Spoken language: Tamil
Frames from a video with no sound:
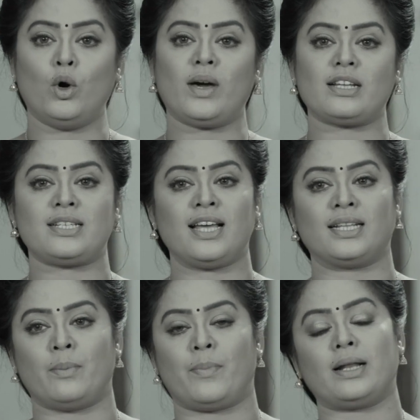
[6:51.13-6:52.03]
பூவரிசி
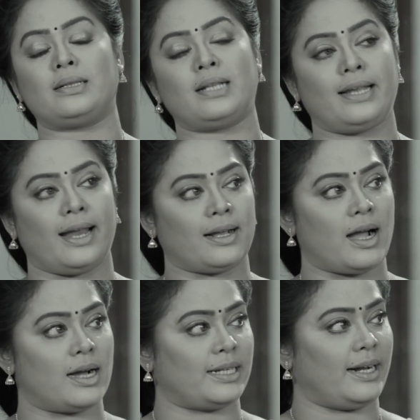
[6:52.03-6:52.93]
அந்த பணத்தை
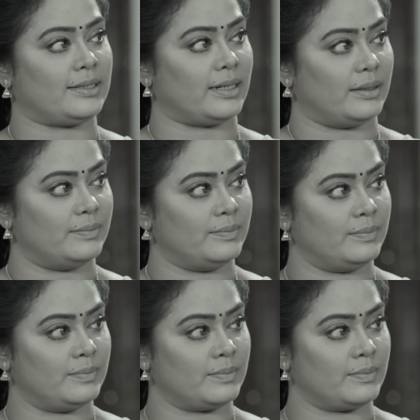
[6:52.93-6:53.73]
எனக்காக தான் எடுத்தா